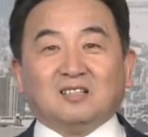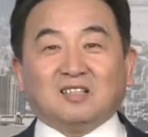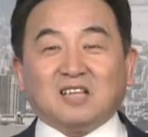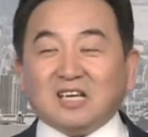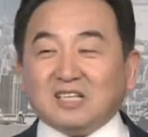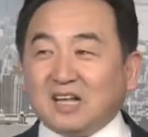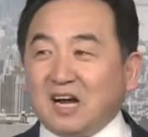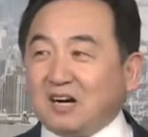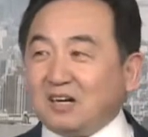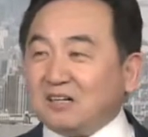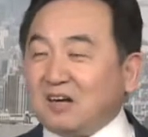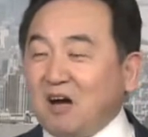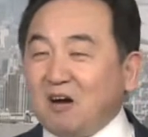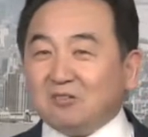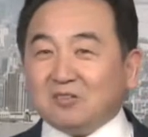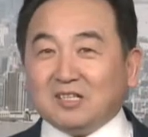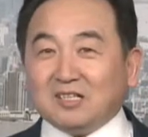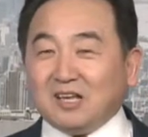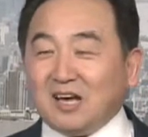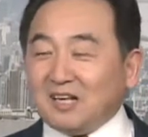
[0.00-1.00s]
在哪儿
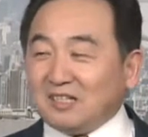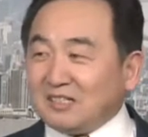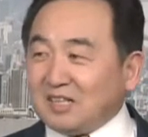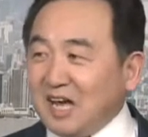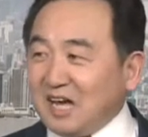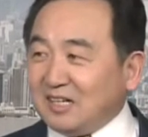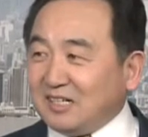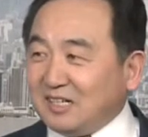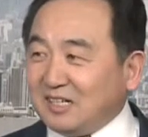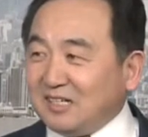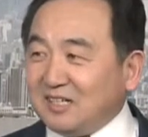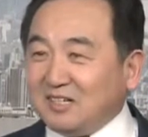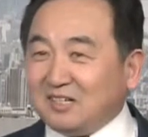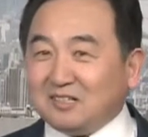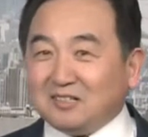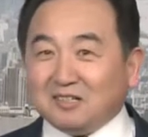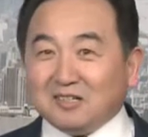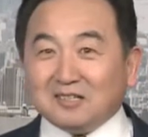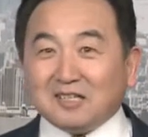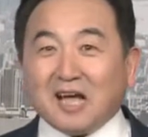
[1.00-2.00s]
告的呢？在这个
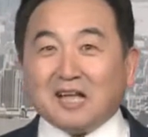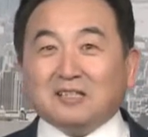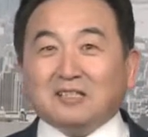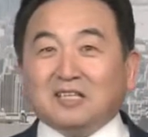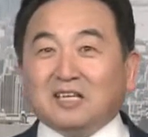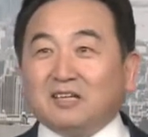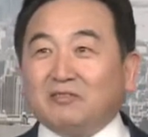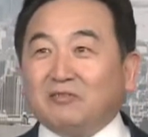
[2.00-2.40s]
河南